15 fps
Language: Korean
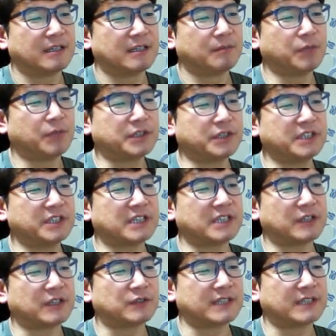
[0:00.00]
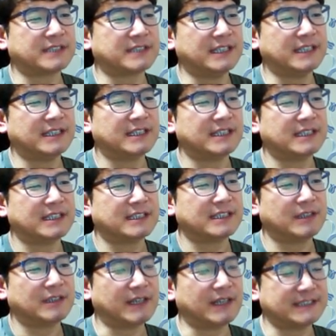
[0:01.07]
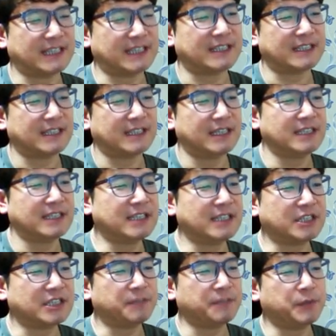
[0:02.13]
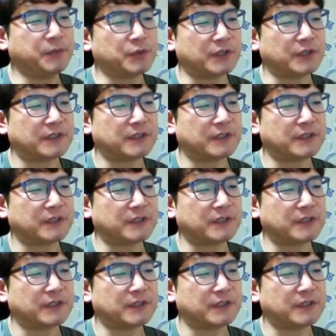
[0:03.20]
퍼뜨린다는 거죠. 확산. 확산. 이게 디퓨전.